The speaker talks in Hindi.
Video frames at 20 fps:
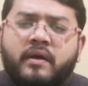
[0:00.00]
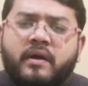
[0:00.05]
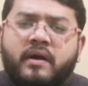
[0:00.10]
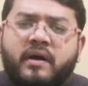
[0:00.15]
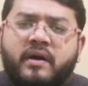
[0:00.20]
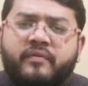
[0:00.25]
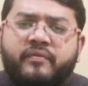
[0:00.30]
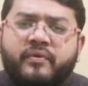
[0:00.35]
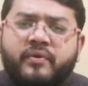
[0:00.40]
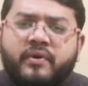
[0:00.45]

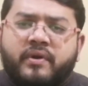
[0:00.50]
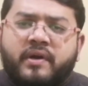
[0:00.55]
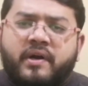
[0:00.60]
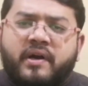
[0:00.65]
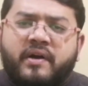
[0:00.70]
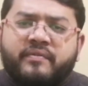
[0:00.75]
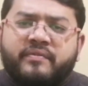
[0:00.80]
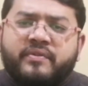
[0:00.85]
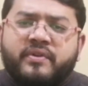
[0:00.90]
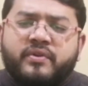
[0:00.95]
काफ और
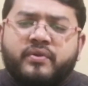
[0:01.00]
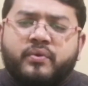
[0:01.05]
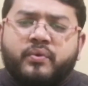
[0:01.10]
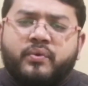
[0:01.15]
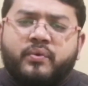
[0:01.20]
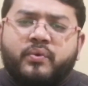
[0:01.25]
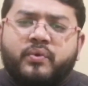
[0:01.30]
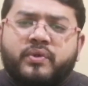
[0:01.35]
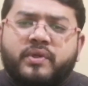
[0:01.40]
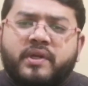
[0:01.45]
काफ से
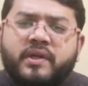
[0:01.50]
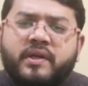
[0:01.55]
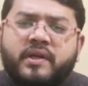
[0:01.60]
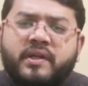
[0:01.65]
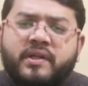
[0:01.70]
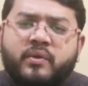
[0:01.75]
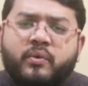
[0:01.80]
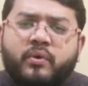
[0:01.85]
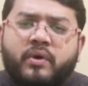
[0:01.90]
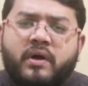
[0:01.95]
शुरू होते
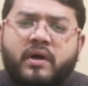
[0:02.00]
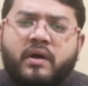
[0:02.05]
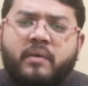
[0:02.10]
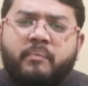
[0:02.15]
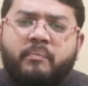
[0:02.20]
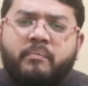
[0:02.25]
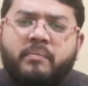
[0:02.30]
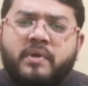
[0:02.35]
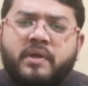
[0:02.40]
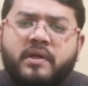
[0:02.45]
हैं तो
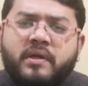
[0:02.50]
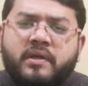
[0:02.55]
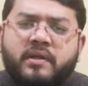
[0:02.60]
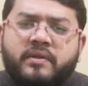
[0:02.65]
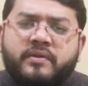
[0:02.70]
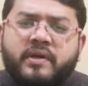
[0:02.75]
आप भी